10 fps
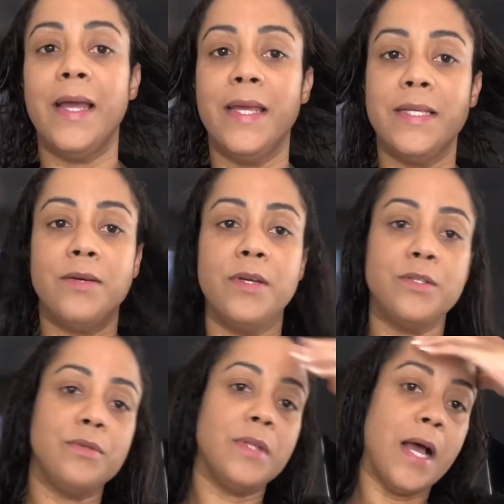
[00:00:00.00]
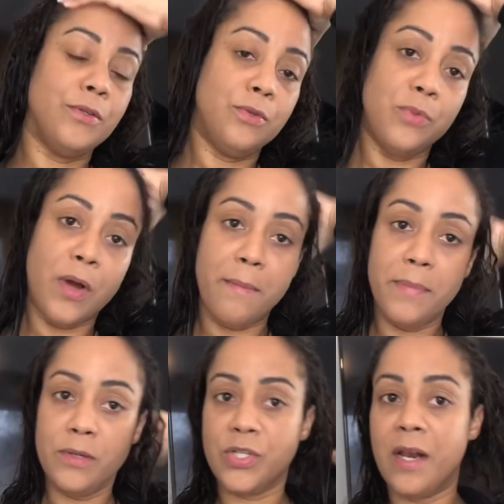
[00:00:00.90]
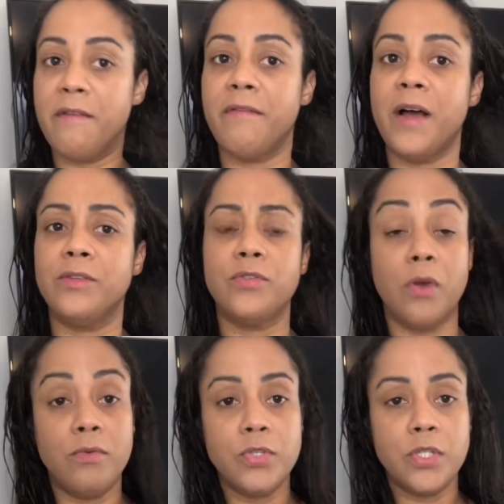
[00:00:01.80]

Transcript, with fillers: Esse é o resultado do meu cabelo já lavado, só com